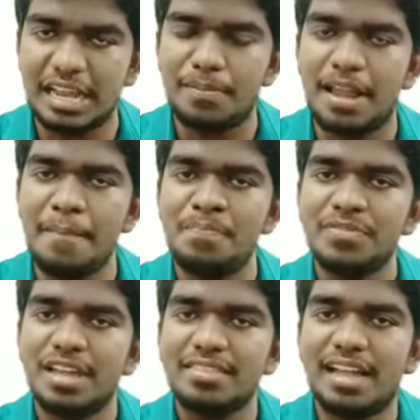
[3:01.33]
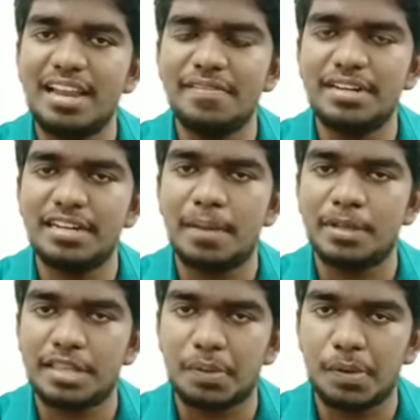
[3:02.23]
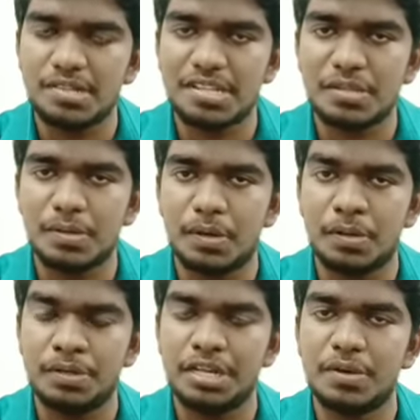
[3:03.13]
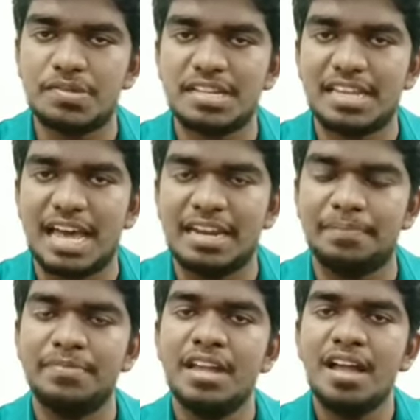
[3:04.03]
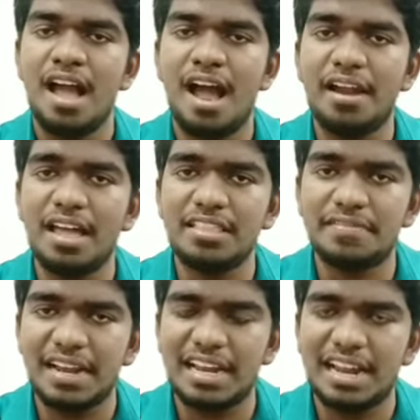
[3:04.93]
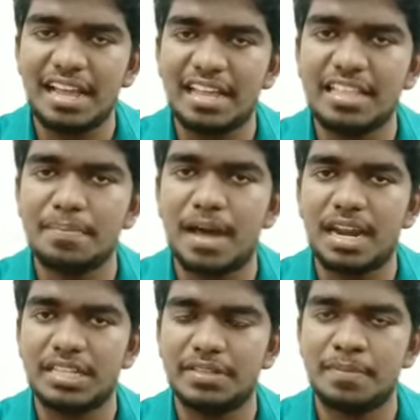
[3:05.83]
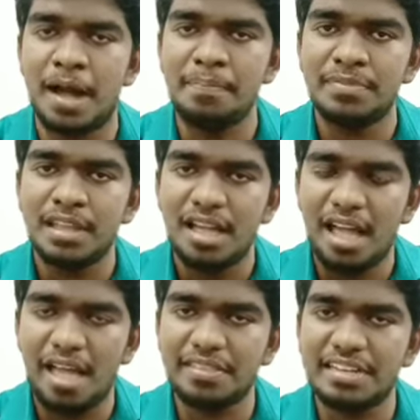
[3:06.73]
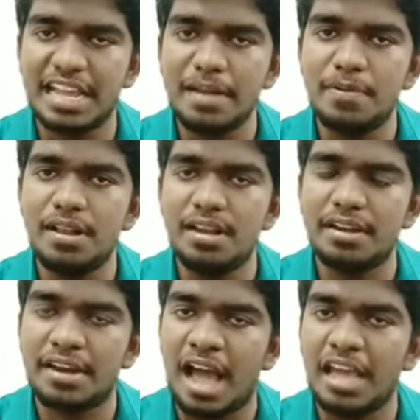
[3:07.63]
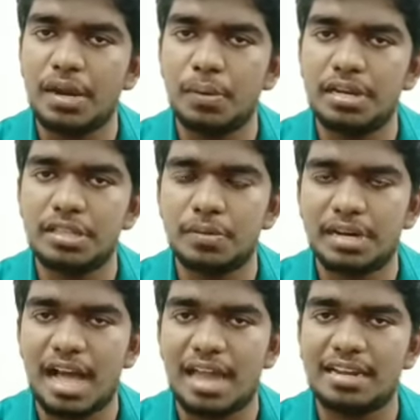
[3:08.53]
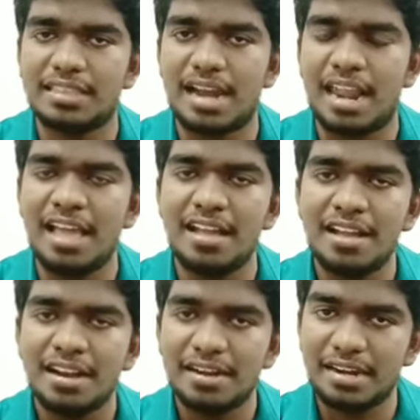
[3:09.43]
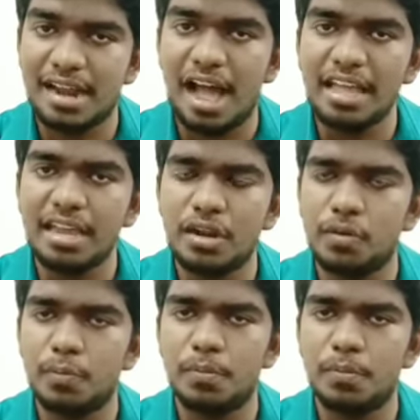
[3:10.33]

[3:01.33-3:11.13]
டேபிளை தள்ளிவிட்டு நம்ம தற்கொலை செய்து கொள்ளணும்ட்டு யோசிக்கிறாரு ஆனால் அந்த வேலையில் எதிர்பாராத விதமாக அந்த டேபிள் ட்ராயரோடு இருந்த ஒரு காரணத்தினால ட்ராயரில் ஒரு